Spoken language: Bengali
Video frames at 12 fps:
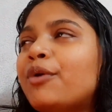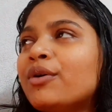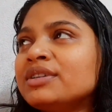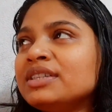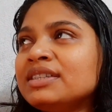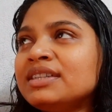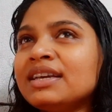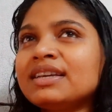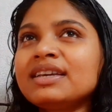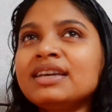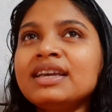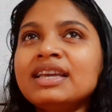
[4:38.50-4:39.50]
পটি
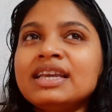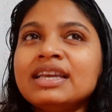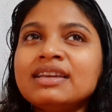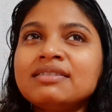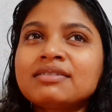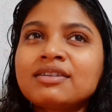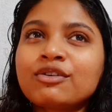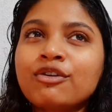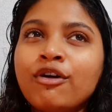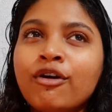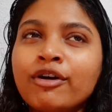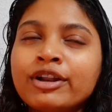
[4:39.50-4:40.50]
থেকে
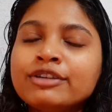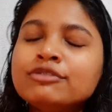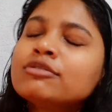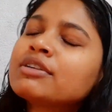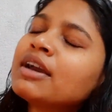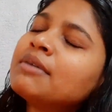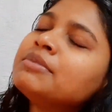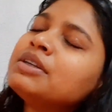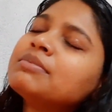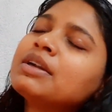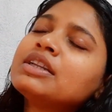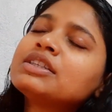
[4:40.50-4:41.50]
ঘরে ঢুকে
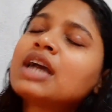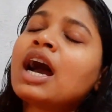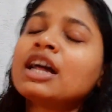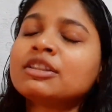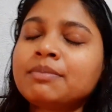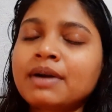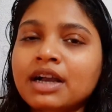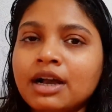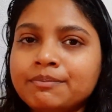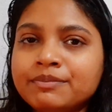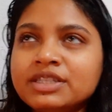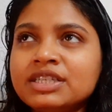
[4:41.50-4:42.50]
আমি মানে সে হাত পা
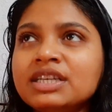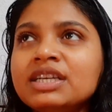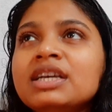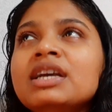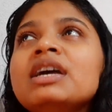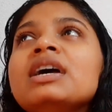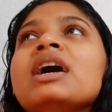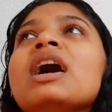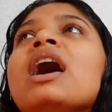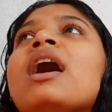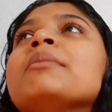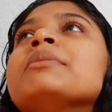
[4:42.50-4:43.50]
কাঁপছে
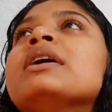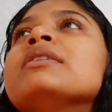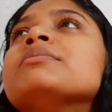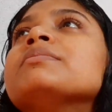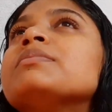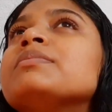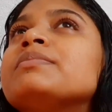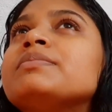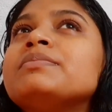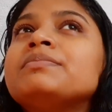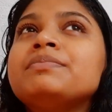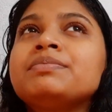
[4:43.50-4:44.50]
আমার
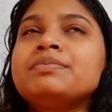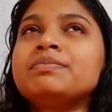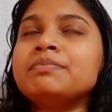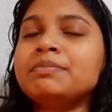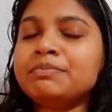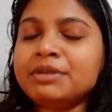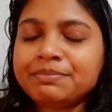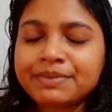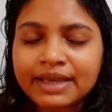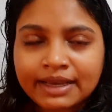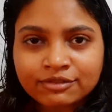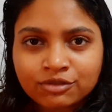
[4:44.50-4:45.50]

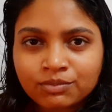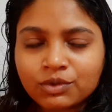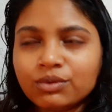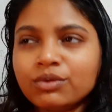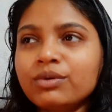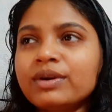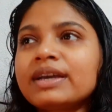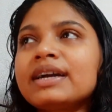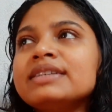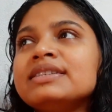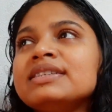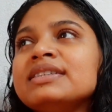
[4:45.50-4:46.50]
বিপি একদম লো হয়ে
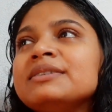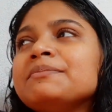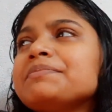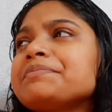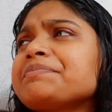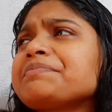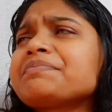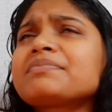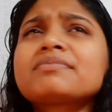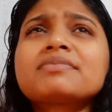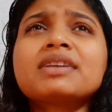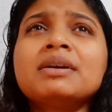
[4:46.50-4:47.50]
গেছে
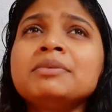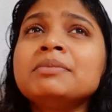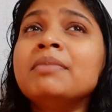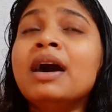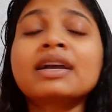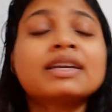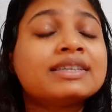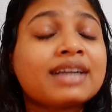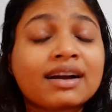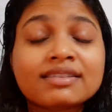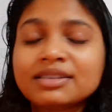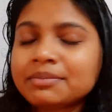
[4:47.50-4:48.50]
আমি মাকে
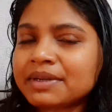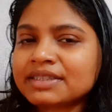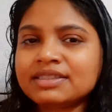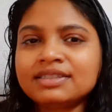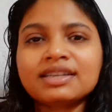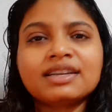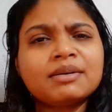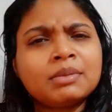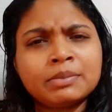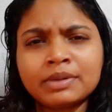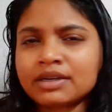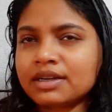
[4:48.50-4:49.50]
ডাকতে পারছি না
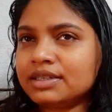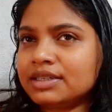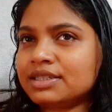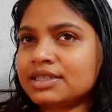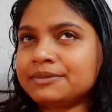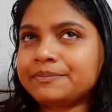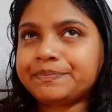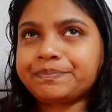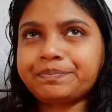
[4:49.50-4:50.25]
এরকম আমার কন্ডিশন